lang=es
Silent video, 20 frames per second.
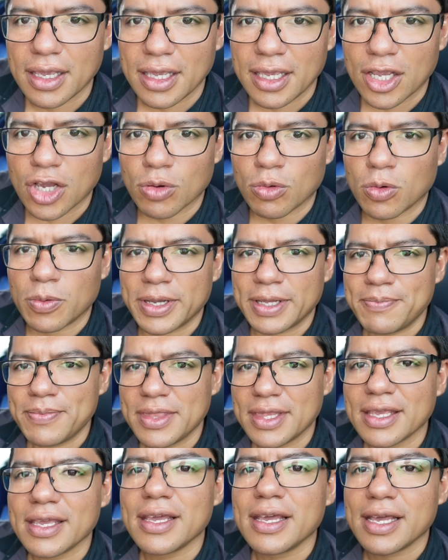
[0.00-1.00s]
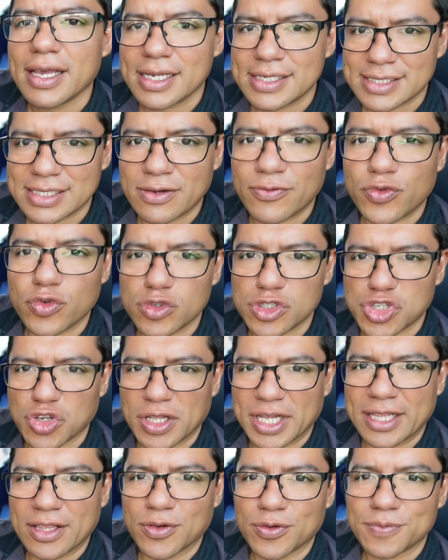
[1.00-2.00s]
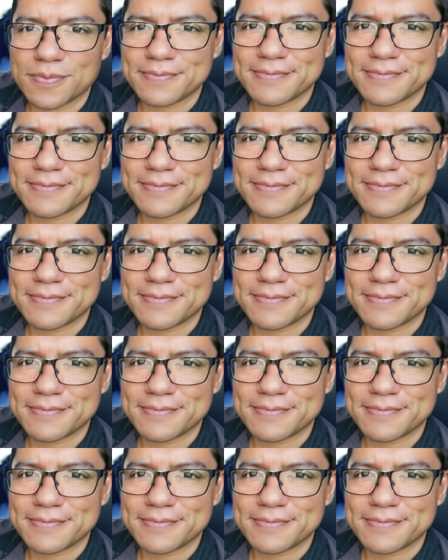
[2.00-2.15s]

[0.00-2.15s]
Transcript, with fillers: Y como ven, están funcionando